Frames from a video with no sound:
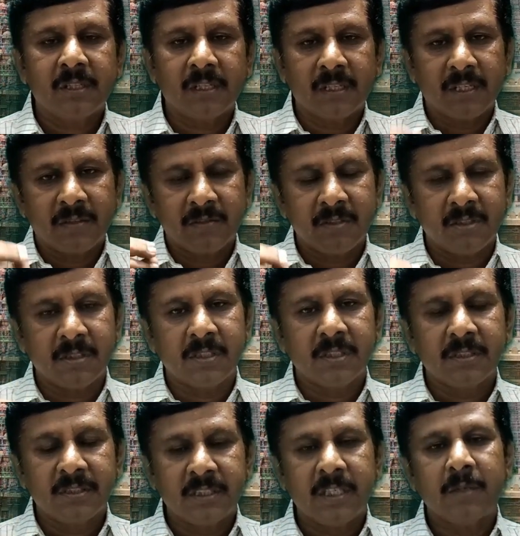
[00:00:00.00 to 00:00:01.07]
அதாவது
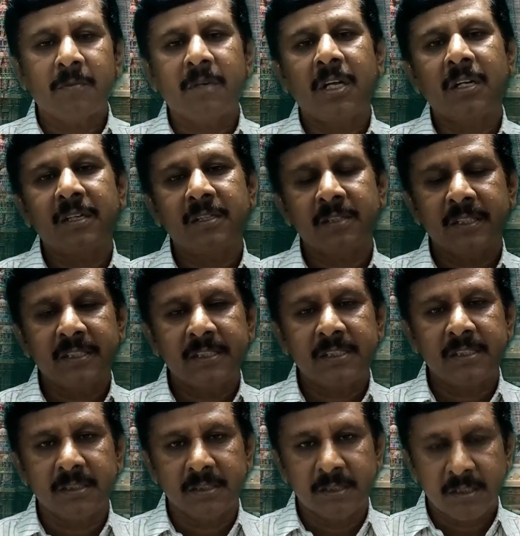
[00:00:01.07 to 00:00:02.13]
சேமலாறு
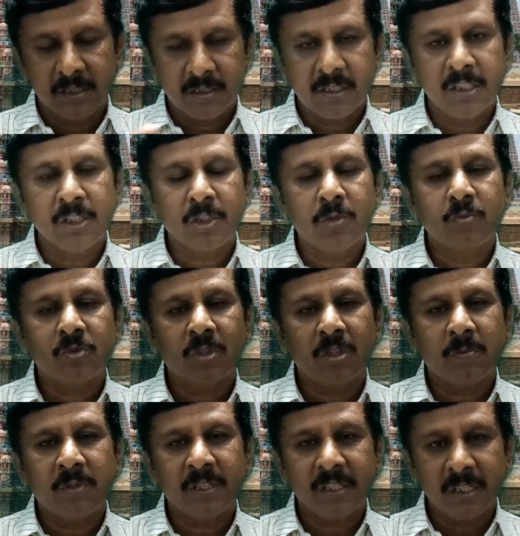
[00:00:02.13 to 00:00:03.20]
என்று தெலுங்கிலும்
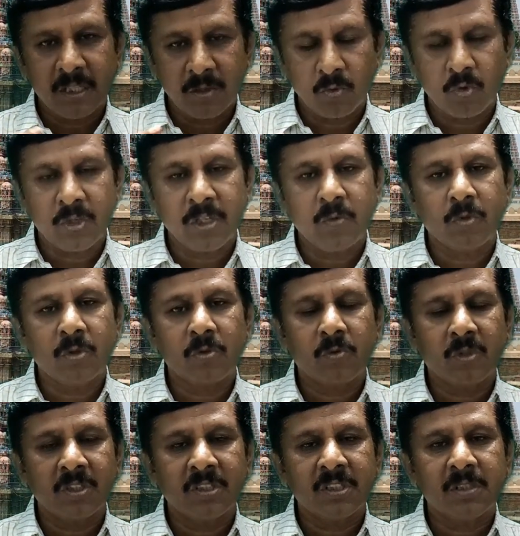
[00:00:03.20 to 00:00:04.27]
சொல்லப்படுகின்ற ஒரே ஒரு
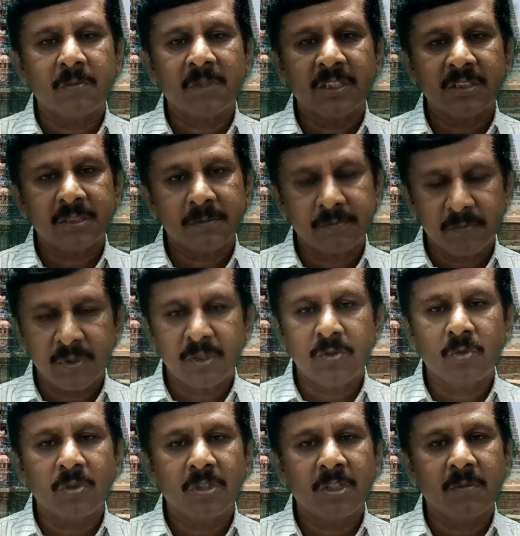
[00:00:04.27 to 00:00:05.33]
குலத்திற்கு மாத்திரம் பெண்
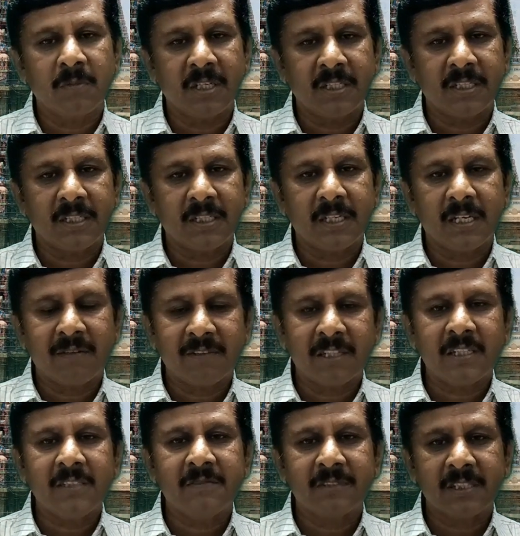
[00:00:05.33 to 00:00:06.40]
கொடுக்க மாட்டார்கள்
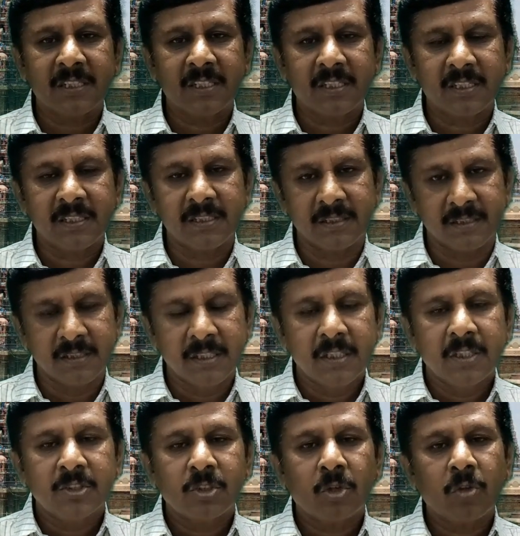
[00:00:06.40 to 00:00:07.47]
அவர்கள் இவர்களுக்கு
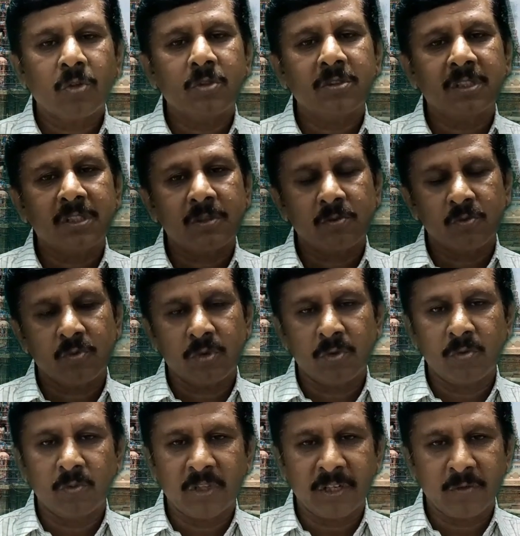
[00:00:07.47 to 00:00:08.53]
சகோதரர்
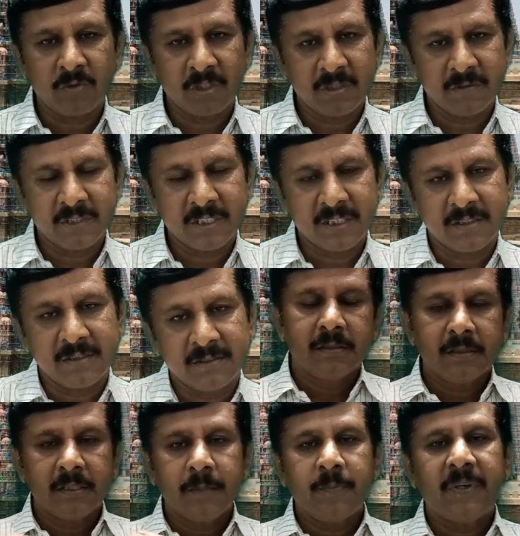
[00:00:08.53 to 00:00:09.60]
உறவுமுறை உடையவர்கள்
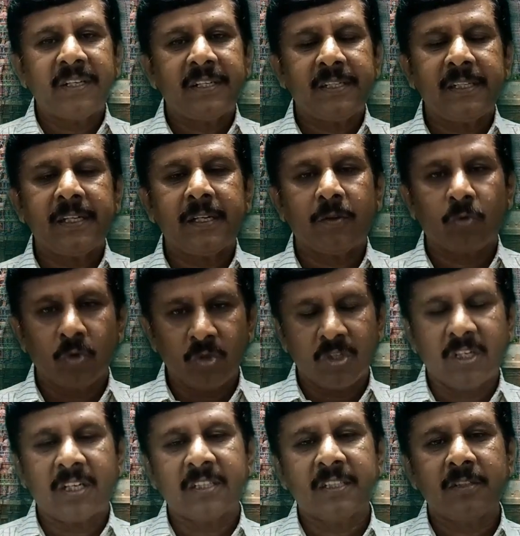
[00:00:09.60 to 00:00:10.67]
இதை பற்றிய ஒரு
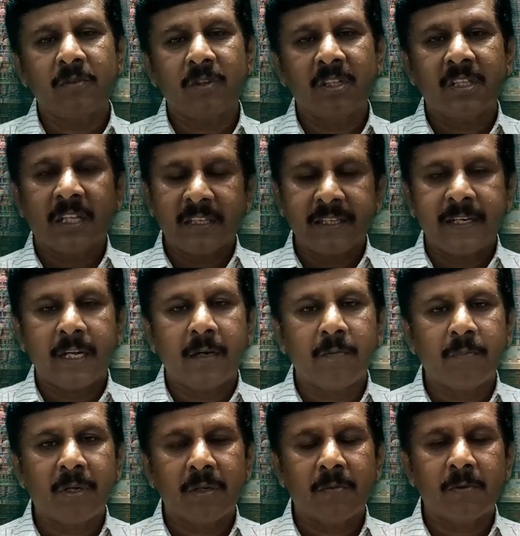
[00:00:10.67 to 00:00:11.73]
கதை உள்ளது அதை
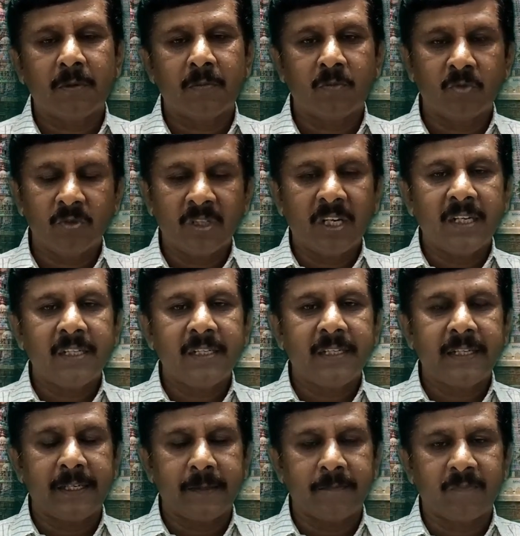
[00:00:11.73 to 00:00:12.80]
நாம் பார்ப்போம்
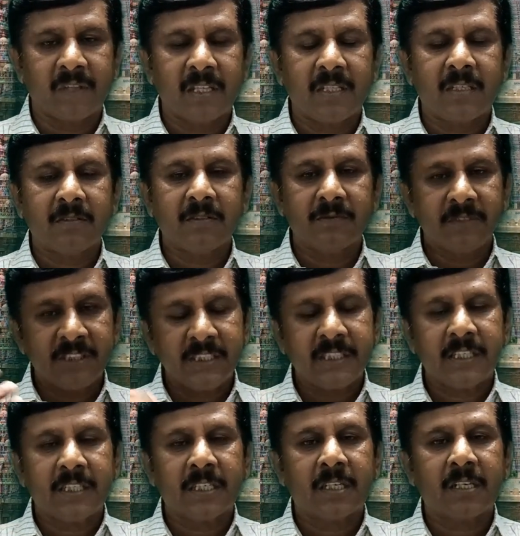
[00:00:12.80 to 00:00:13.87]
முன்னாளிலே அதாவது
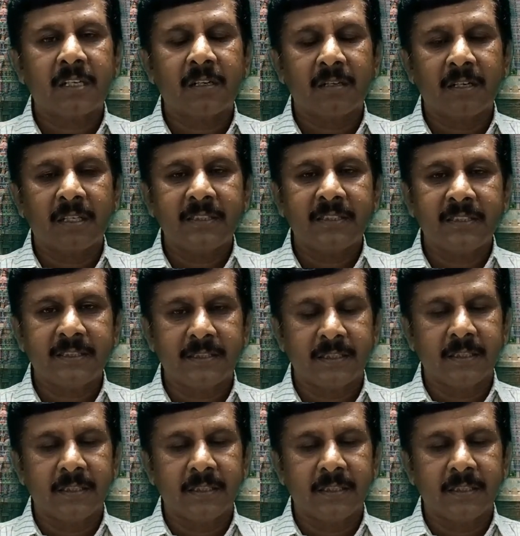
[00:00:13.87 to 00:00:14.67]
விஜயநகர ஆட்சி